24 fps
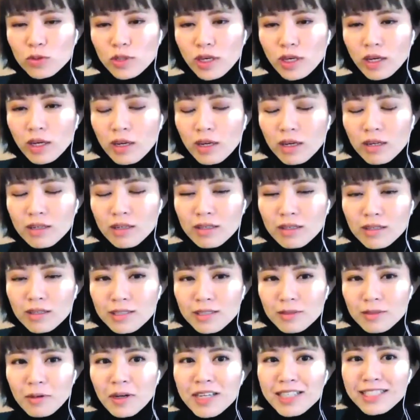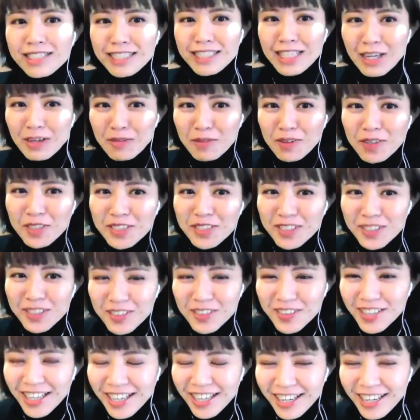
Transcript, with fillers: 的，哦，你一定可以啦！